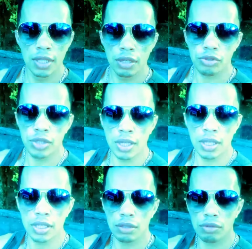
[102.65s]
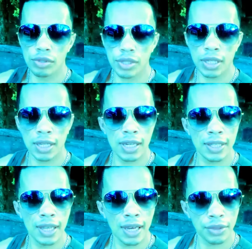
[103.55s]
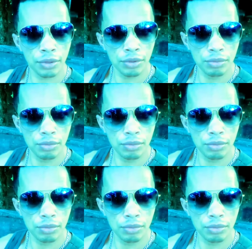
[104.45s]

Eu sei que a gente não consegue agradar todo